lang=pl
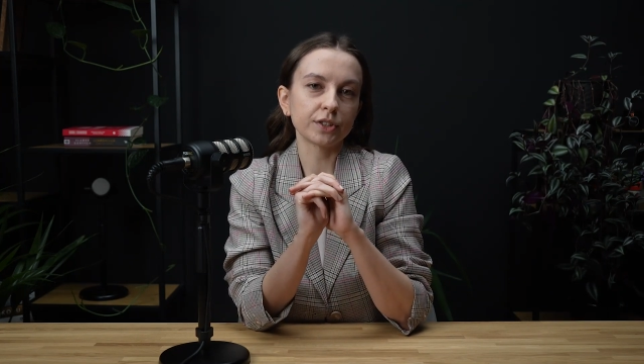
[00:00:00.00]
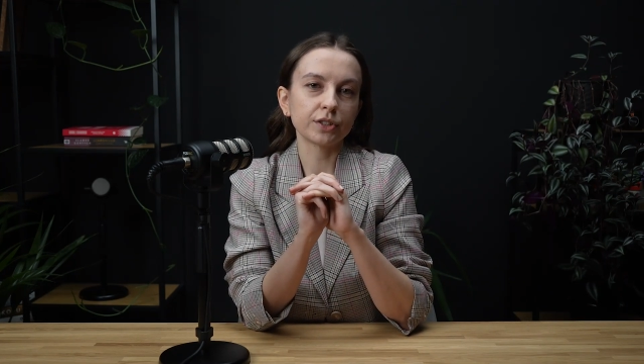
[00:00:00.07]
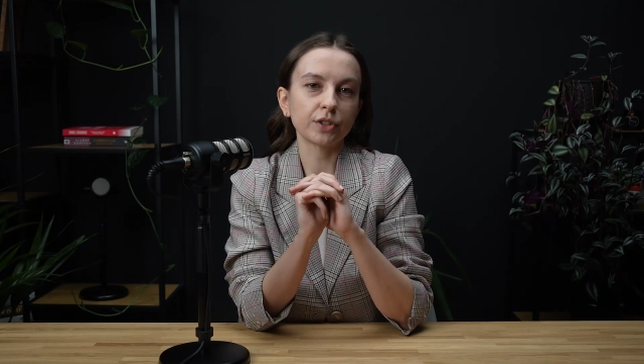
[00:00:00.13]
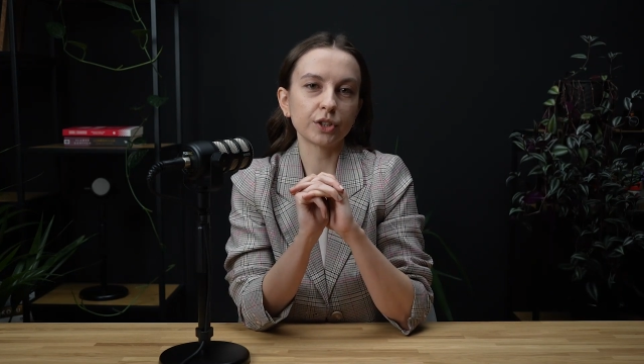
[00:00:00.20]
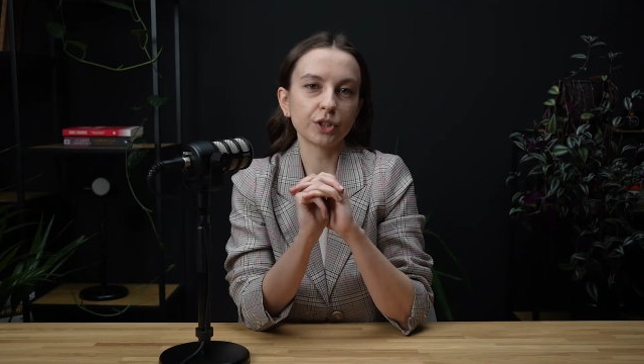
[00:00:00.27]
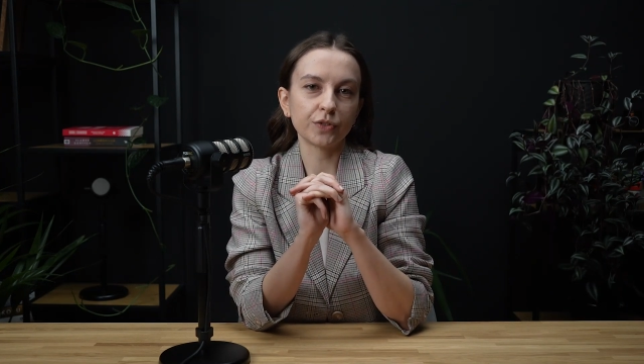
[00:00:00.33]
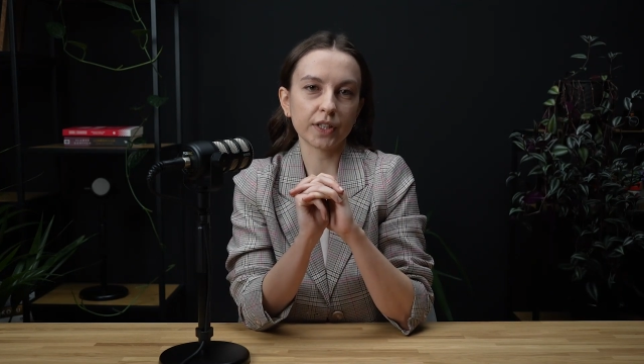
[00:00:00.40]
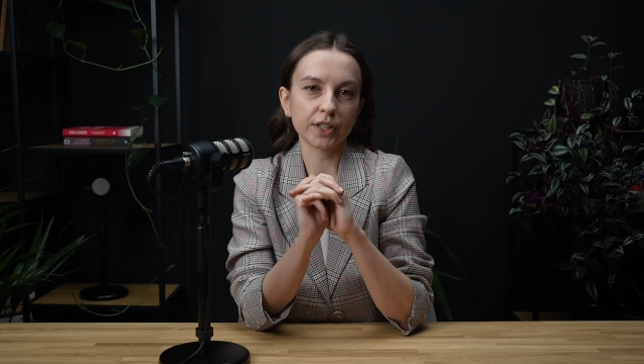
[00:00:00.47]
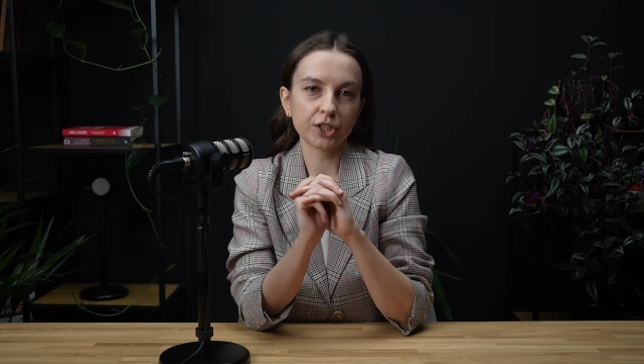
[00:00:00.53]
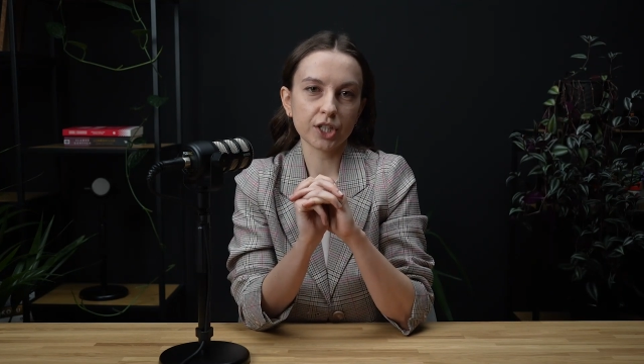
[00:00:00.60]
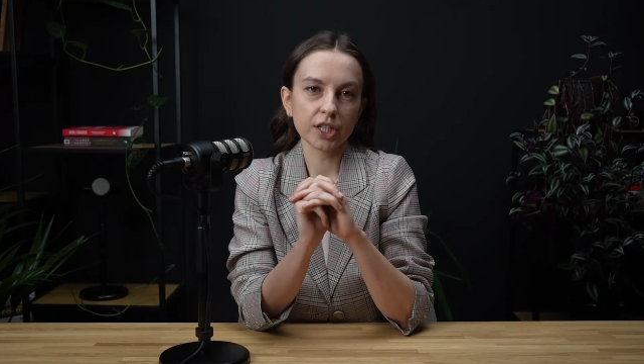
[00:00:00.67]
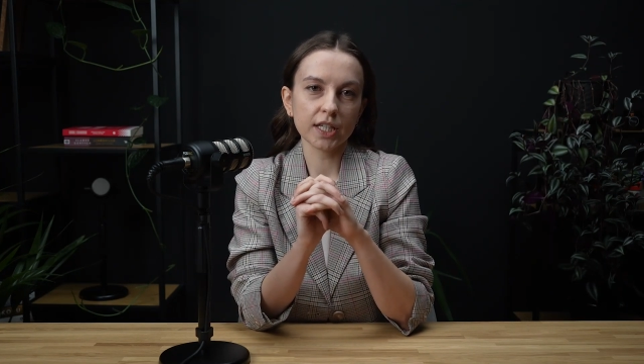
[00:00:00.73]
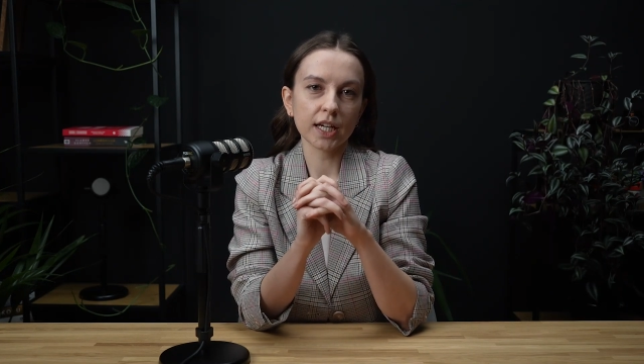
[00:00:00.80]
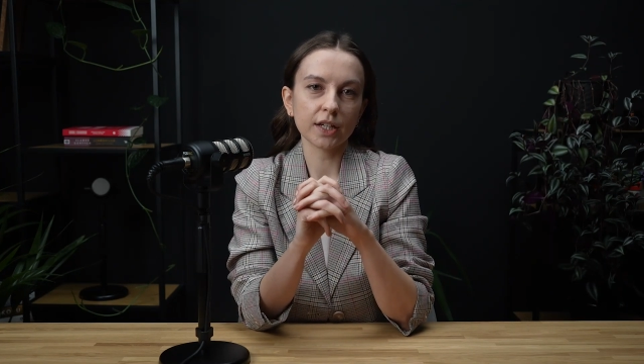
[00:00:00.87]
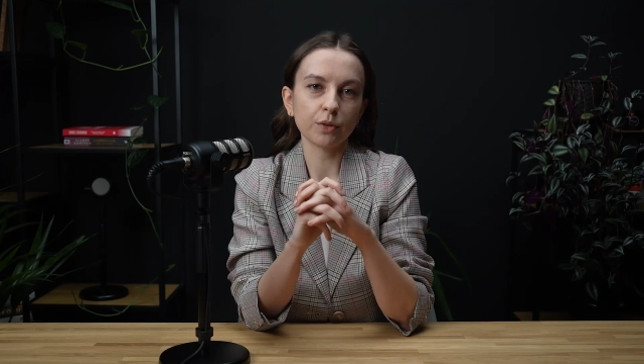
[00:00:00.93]

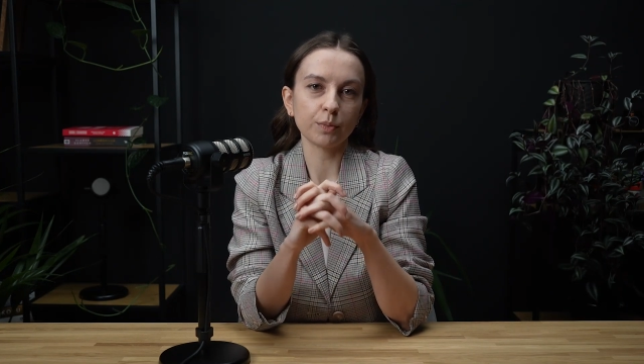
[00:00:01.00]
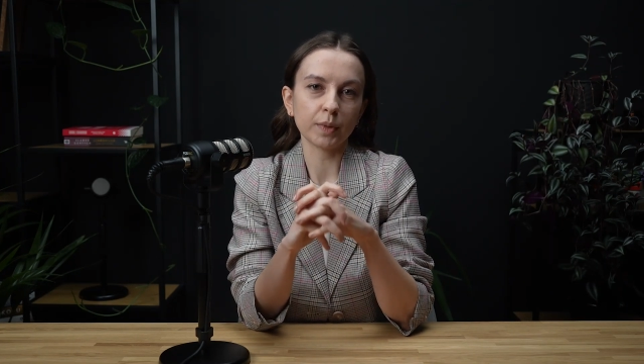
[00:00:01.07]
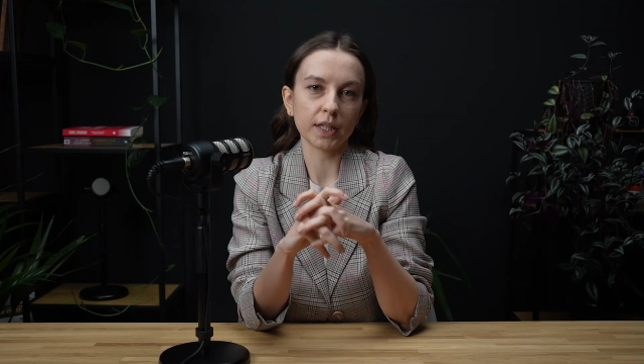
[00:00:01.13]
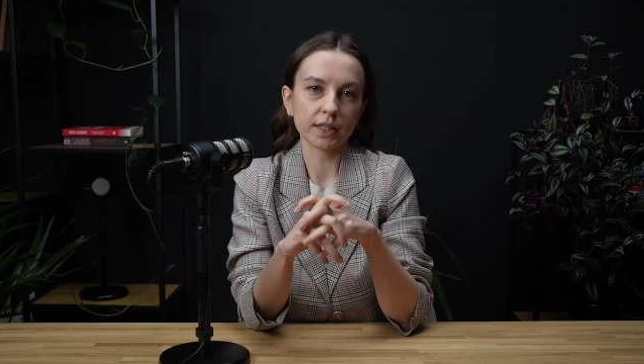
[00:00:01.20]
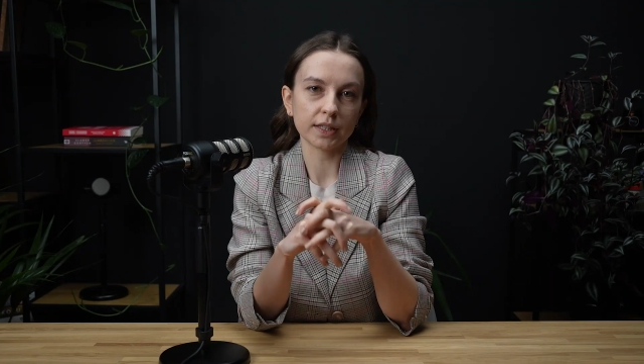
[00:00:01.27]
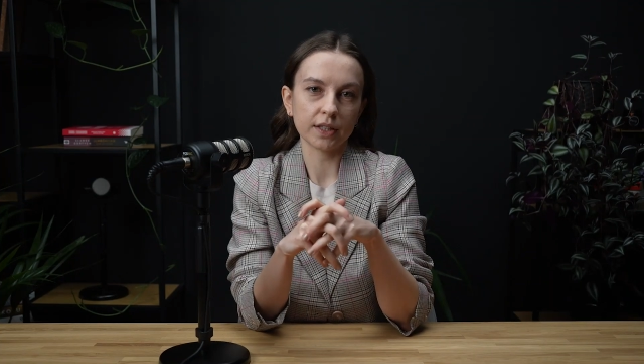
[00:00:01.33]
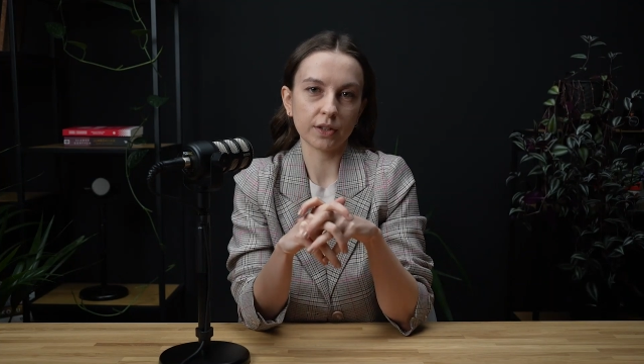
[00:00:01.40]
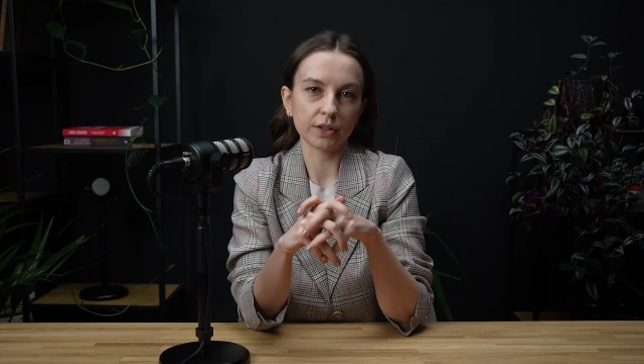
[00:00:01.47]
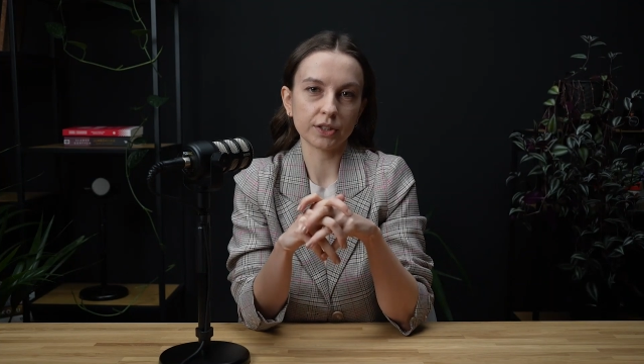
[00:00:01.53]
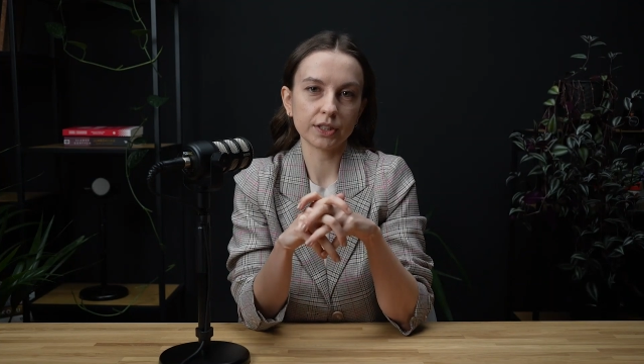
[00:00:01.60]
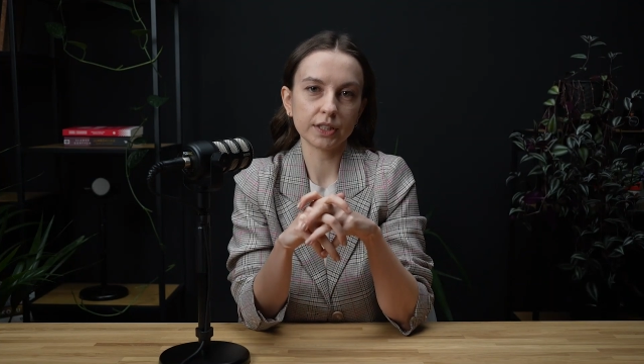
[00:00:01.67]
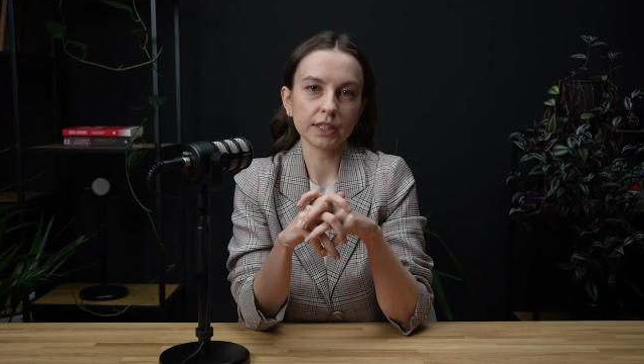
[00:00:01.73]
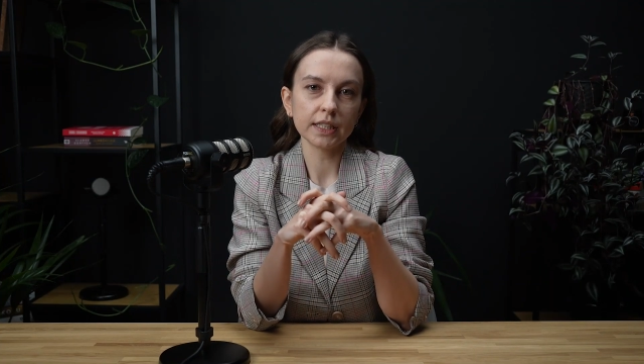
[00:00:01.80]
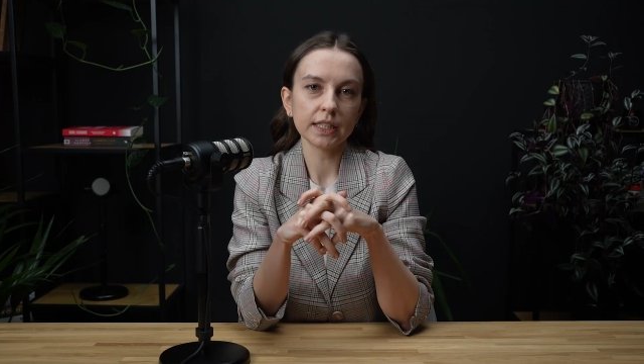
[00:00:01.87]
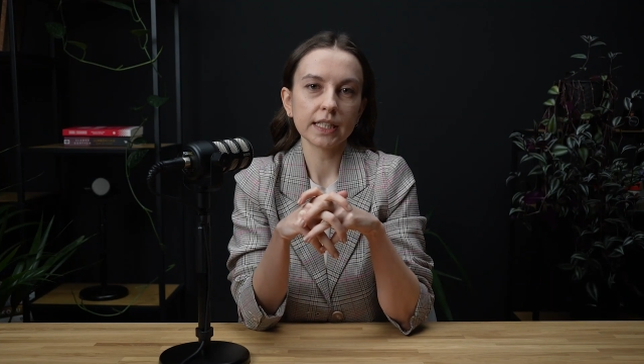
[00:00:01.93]
doświadczenia i
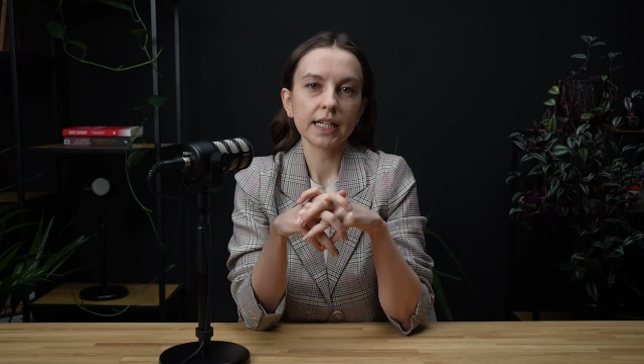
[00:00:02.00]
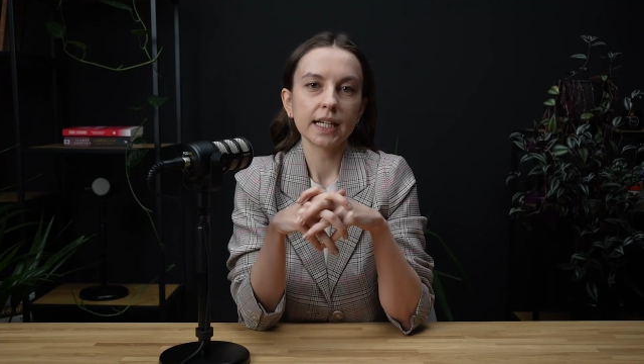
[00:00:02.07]
umiejętności,